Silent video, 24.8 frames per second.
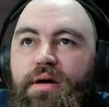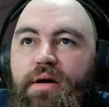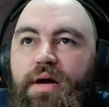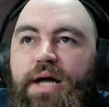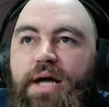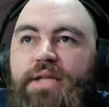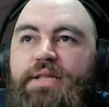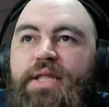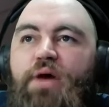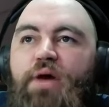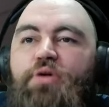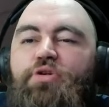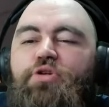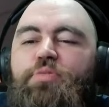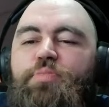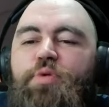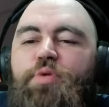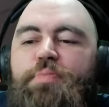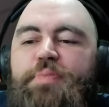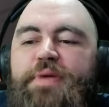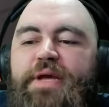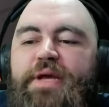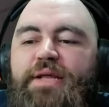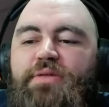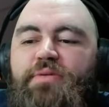Até urubu
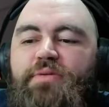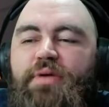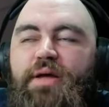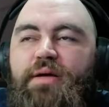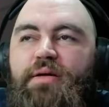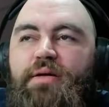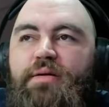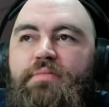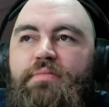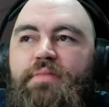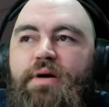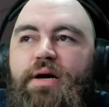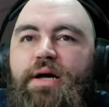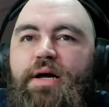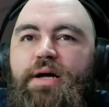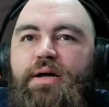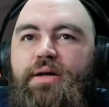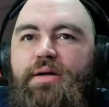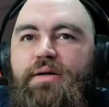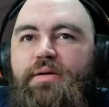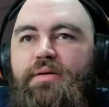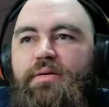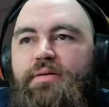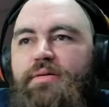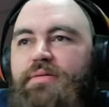preto, é?
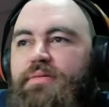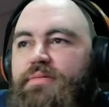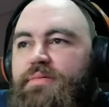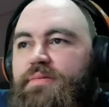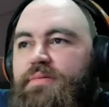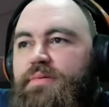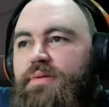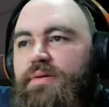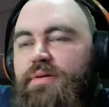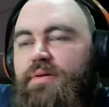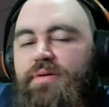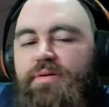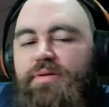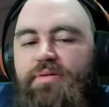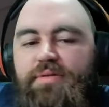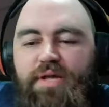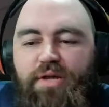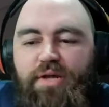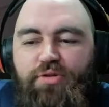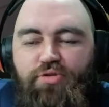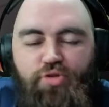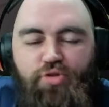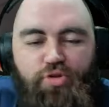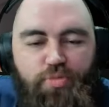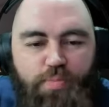Bah.
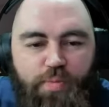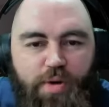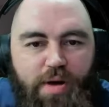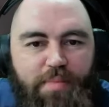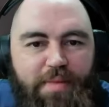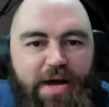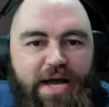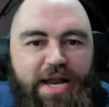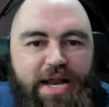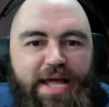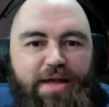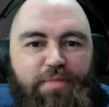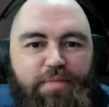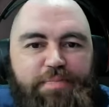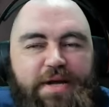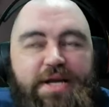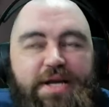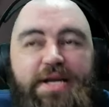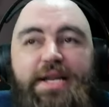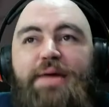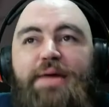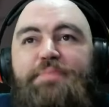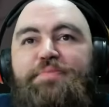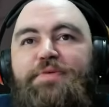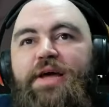Tanto urubu amarelo para
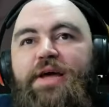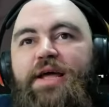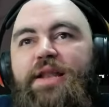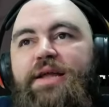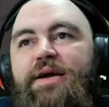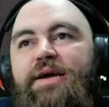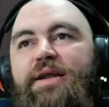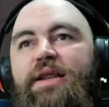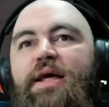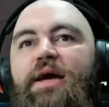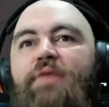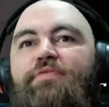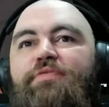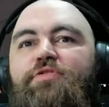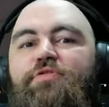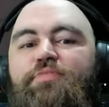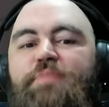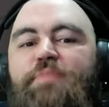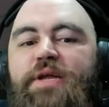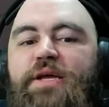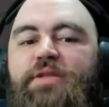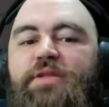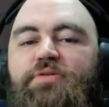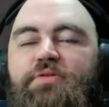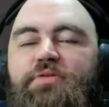criar para ela, criava os
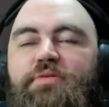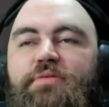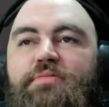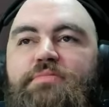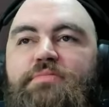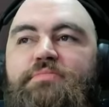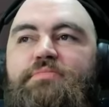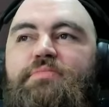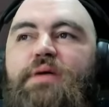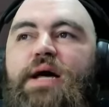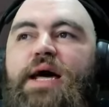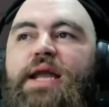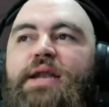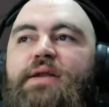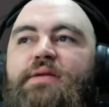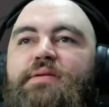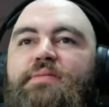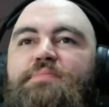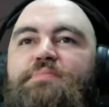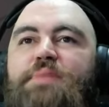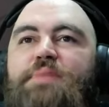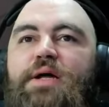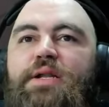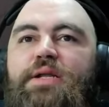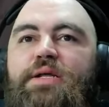pretos.
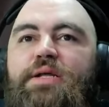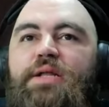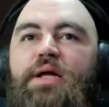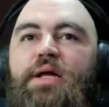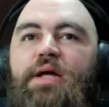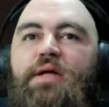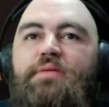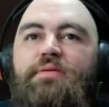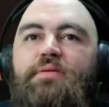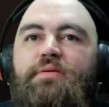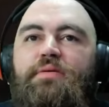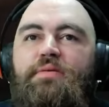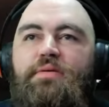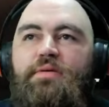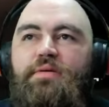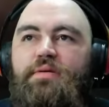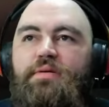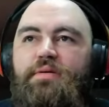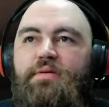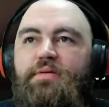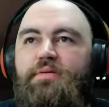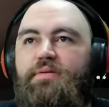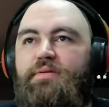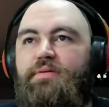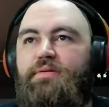Barbaridade. E até
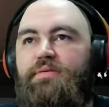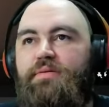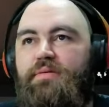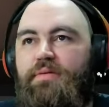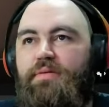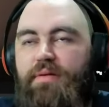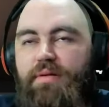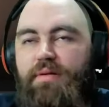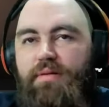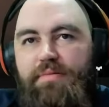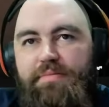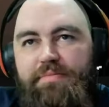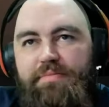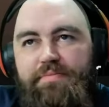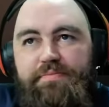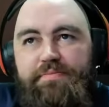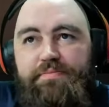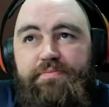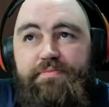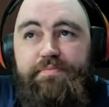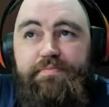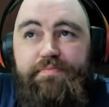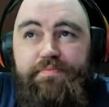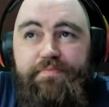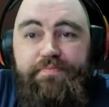no, no, no dia que a,
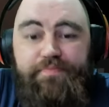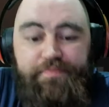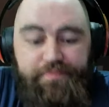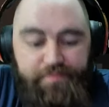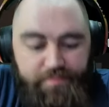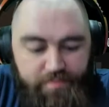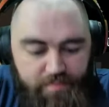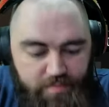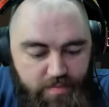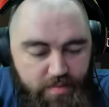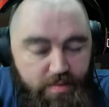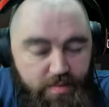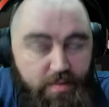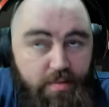que a, tia morreu,